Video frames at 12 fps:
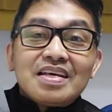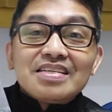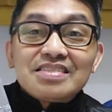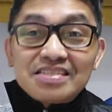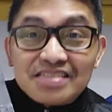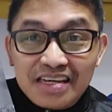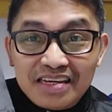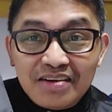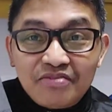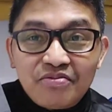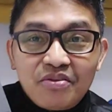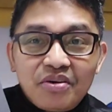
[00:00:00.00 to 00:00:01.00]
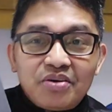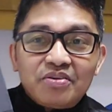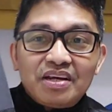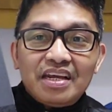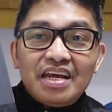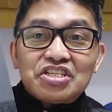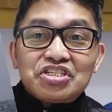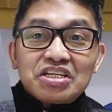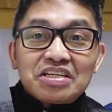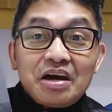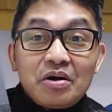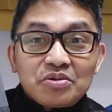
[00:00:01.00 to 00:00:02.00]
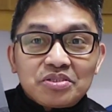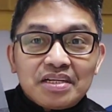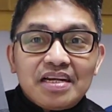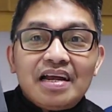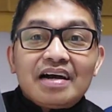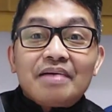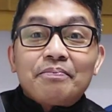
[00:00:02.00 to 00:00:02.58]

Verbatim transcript: Sa Singapore, Asian country lang